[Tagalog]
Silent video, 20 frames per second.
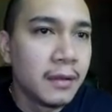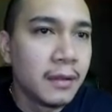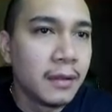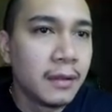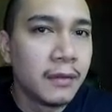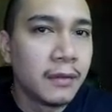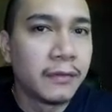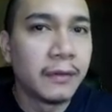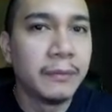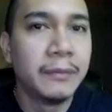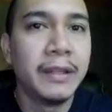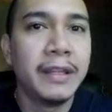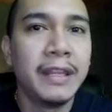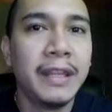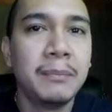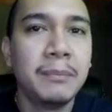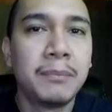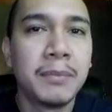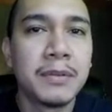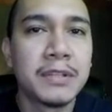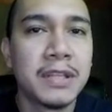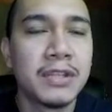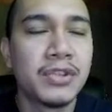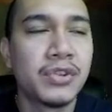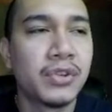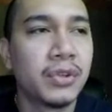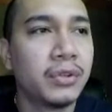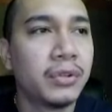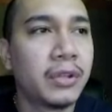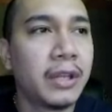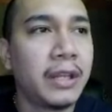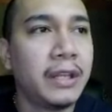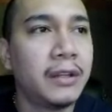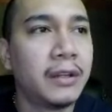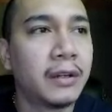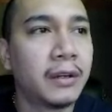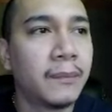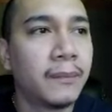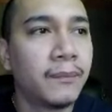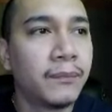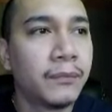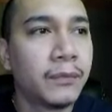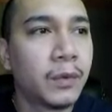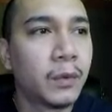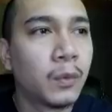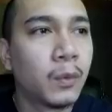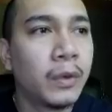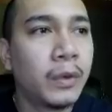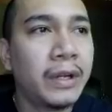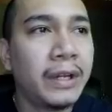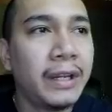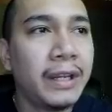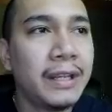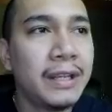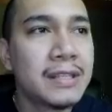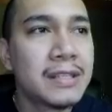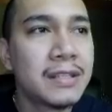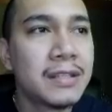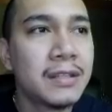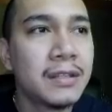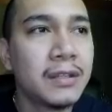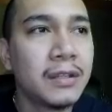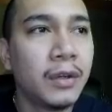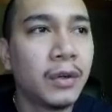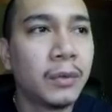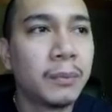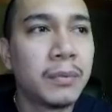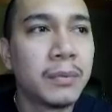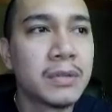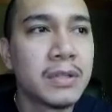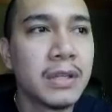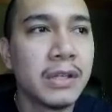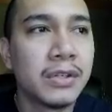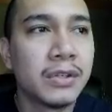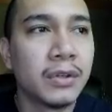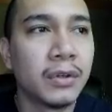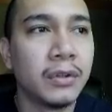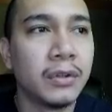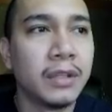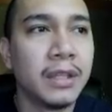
from the name position trader, where is your position?